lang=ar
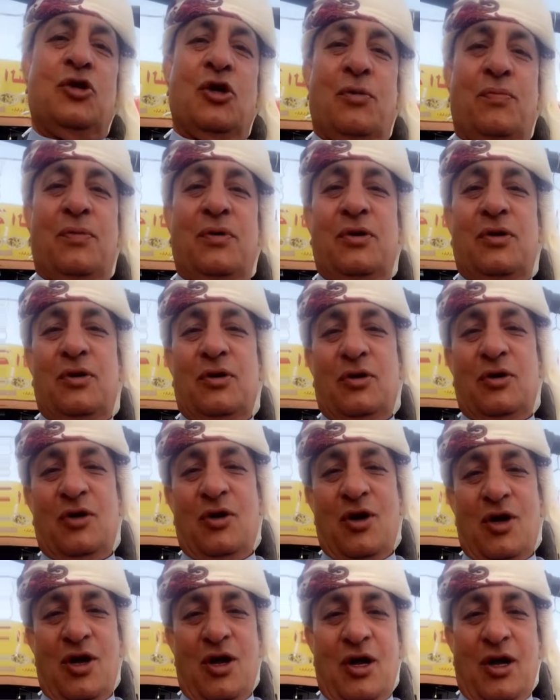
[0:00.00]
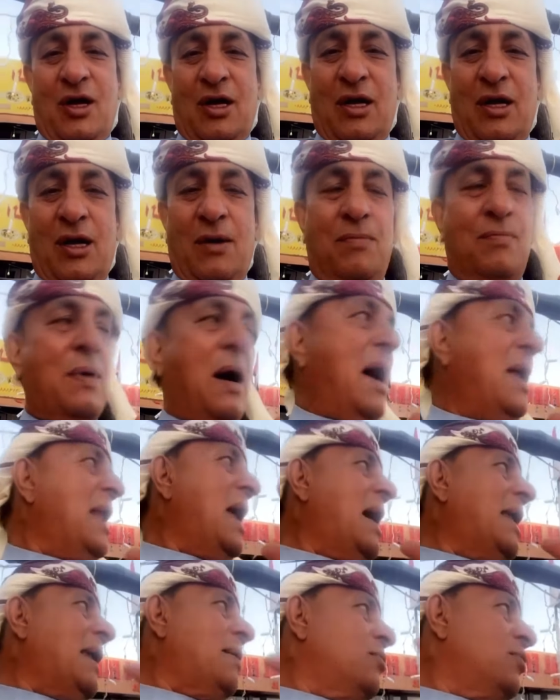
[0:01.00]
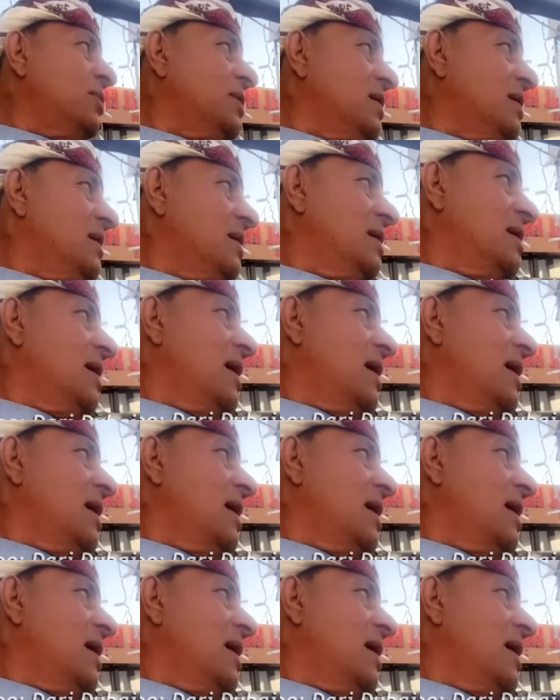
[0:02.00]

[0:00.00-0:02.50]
جربة الهبان هلا أبوي